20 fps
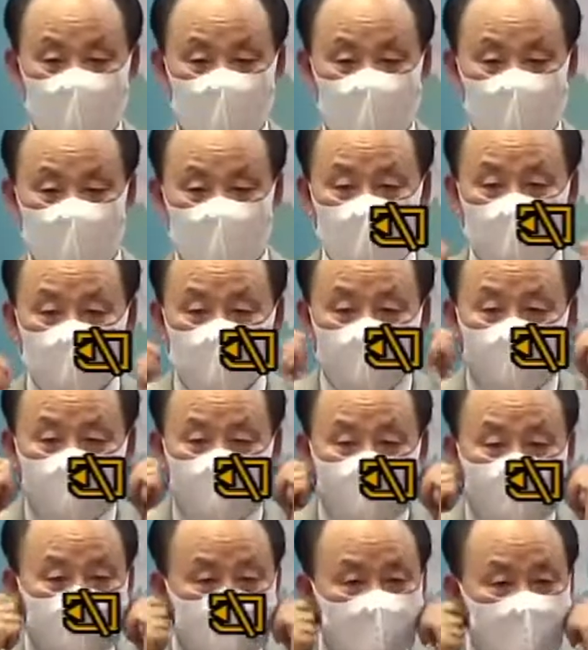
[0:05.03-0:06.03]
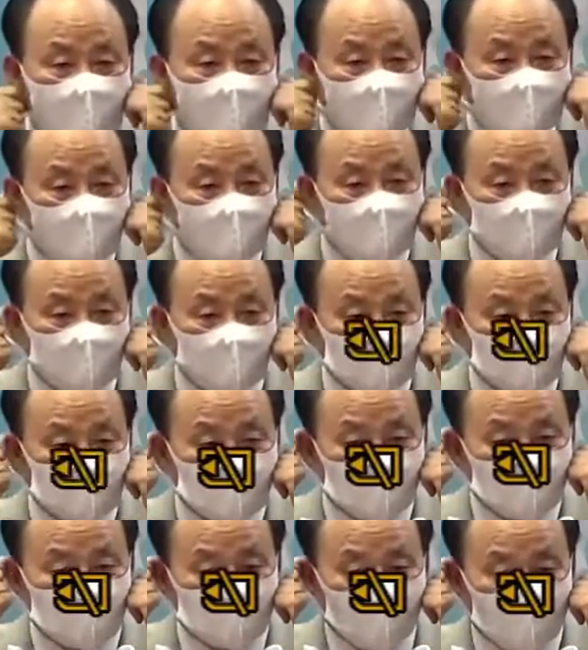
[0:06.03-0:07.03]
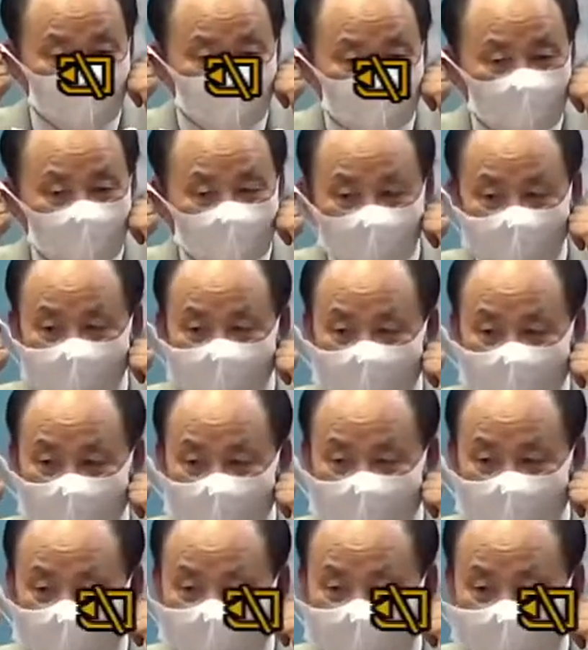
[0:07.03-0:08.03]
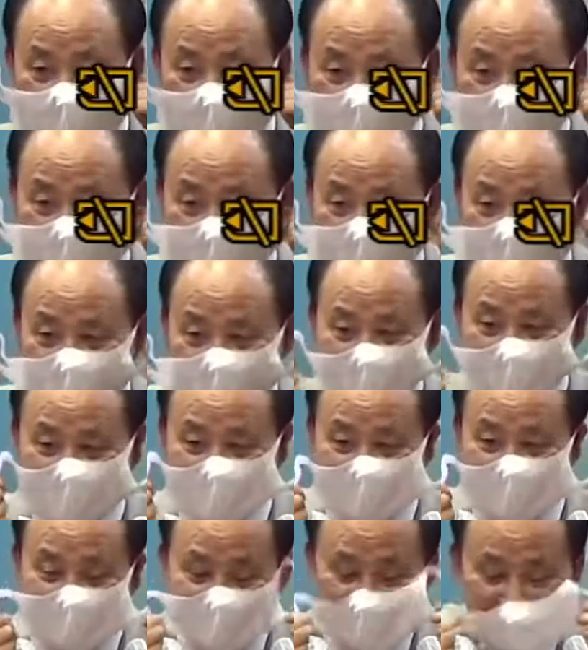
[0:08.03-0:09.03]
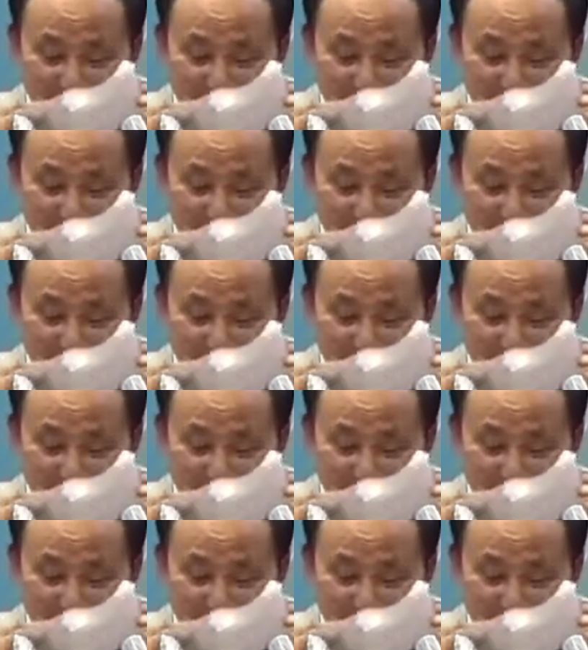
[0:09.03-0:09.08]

이렇게 마스크 절 벗어도 되나요? 예.